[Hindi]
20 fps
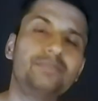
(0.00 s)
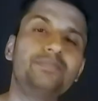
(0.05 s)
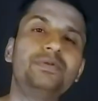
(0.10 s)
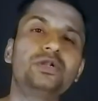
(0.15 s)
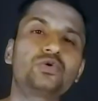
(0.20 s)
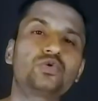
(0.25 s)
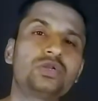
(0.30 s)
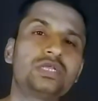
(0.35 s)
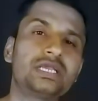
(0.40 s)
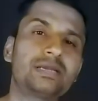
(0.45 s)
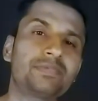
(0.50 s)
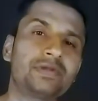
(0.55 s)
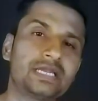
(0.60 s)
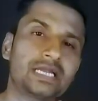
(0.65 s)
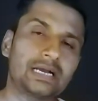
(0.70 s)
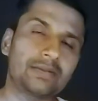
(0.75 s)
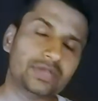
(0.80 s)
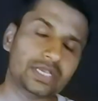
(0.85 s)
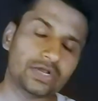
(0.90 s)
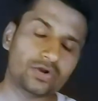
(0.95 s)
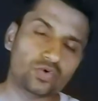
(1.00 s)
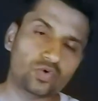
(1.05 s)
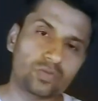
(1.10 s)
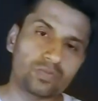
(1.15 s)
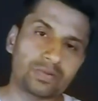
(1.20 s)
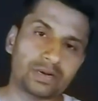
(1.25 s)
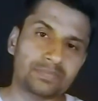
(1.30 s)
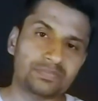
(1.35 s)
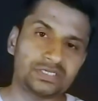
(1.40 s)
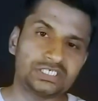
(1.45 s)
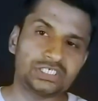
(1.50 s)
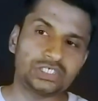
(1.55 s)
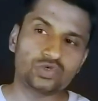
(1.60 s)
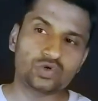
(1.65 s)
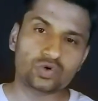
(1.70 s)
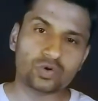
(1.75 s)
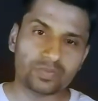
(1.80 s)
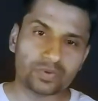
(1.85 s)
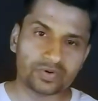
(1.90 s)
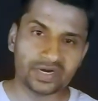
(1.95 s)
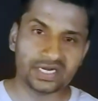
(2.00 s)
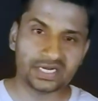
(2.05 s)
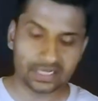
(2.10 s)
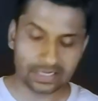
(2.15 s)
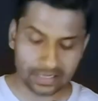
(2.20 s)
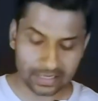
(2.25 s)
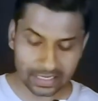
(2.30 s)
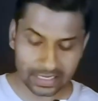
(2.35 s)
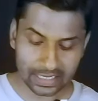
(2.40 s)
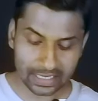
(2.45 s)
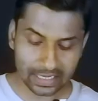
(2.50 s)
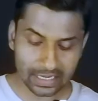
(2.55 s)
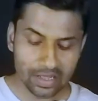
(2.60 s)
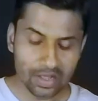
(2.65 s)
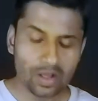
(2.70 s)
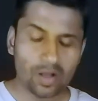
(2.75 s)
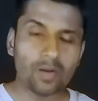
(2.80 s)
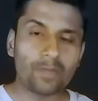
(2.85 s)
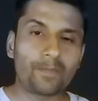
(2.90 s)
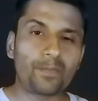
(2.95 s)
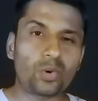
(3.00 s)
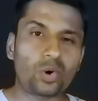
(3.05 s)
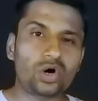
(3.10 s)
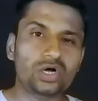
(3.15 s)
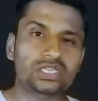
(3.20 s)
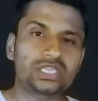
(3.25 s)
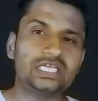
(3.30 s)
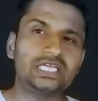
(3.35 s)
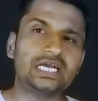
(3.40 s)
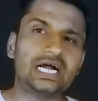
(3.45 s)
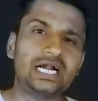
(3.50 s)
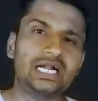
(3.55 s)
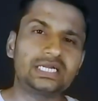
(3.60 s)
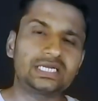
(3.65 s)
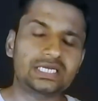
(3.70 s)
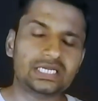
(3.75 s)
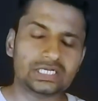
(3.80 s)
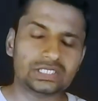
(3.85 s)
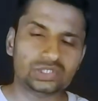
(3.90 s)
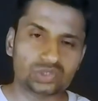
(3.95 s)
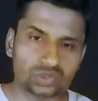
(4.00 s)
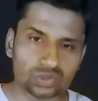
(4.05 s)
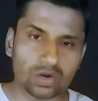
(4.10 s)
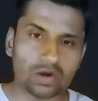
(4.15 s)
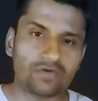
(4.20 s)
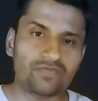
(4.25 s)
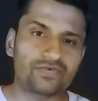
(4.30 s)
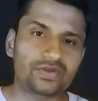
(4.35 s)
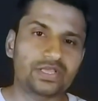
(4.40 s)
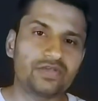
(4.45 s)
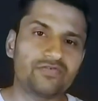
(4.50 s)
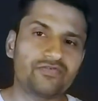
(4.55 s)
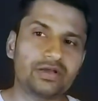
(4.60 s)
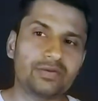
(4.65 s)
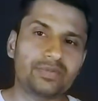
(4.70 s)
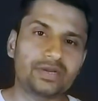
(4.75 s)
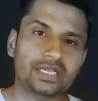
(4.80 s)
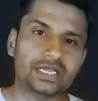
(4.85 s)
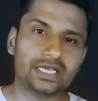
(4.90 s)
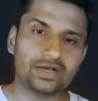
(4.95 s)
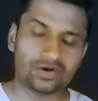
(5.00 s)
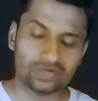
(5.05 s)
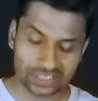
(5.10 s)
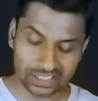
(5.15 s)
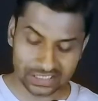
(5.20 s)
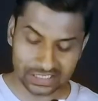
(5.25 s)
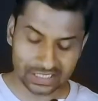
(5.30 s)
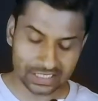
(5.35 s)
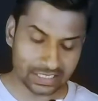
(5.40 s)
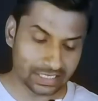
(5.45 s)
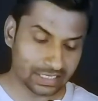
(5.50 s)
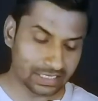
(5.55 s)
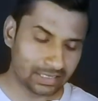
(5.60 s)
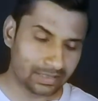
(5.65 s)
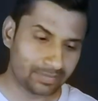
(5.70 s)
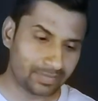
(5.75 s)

बिल्कुल ये अपने नाम के अनुरूप अपनी चीज़ों को प्रोवाइड कर रहा है बहुत ही अल्ट्रा सॉफ्ट ये फैब्रिक है और जैसा कि